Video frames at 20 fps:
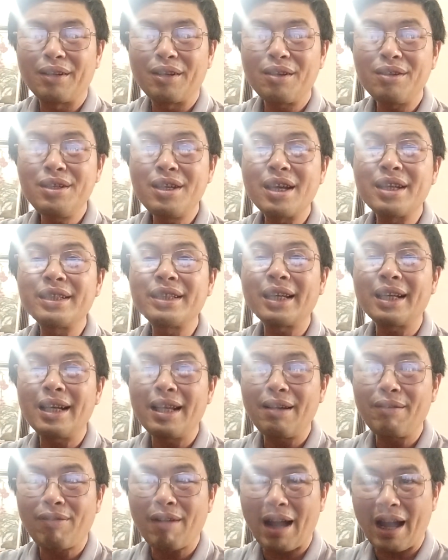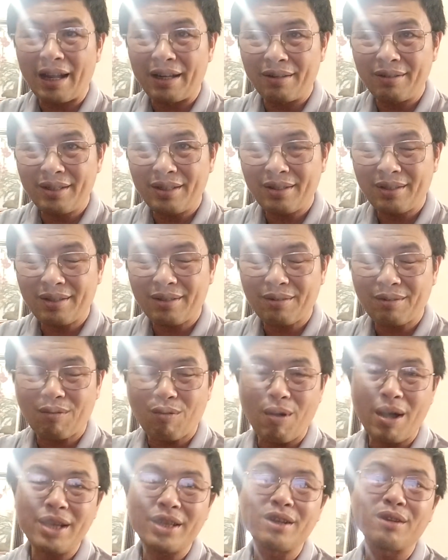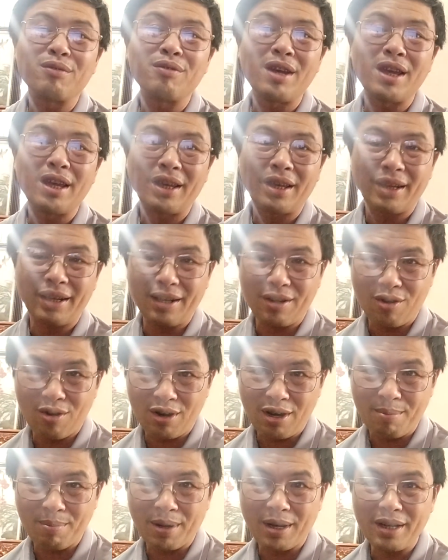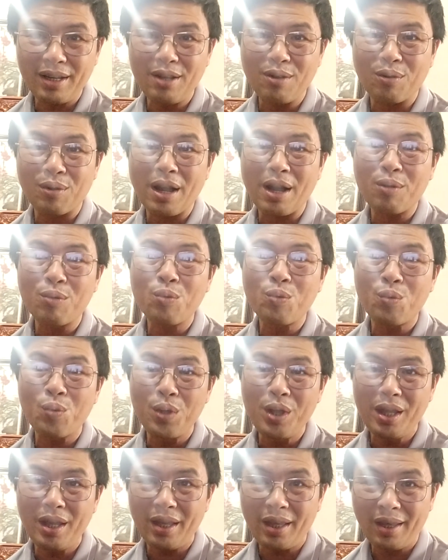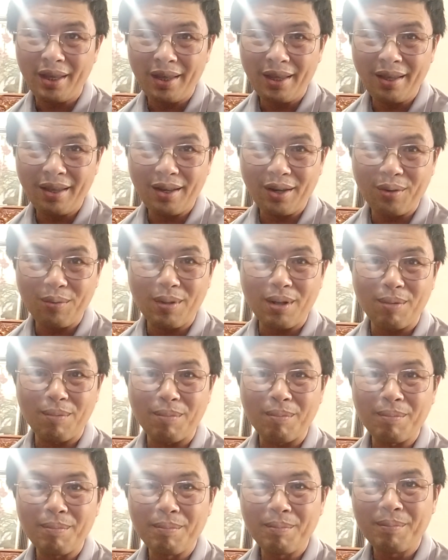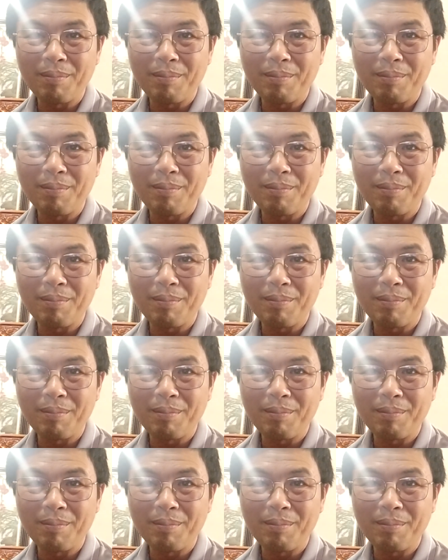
nó nhận ra lẽ phải nó quay trở về đó là một cái điều đáng quý đúng không